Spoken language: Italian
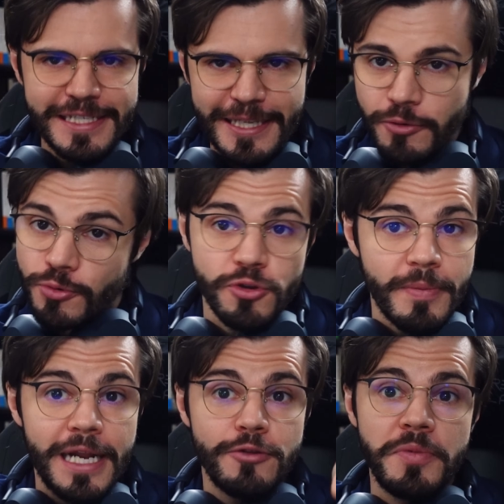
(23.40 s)
saltato tutto.
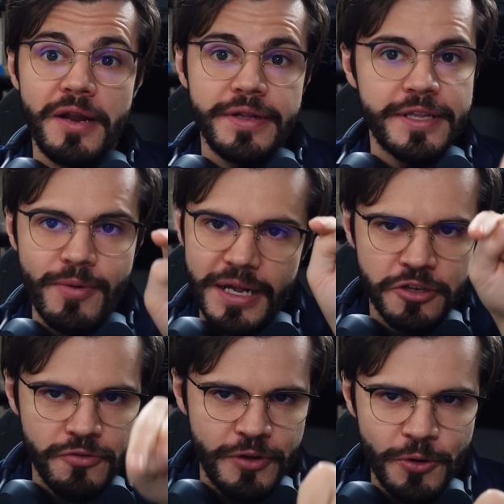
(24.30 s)
Ma nel
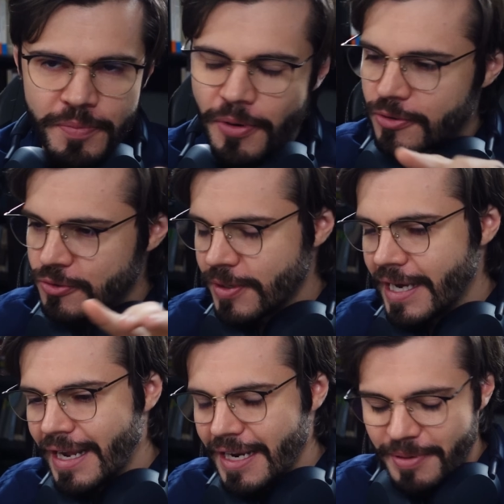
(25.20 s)
2024 ve lo riporto sul canale,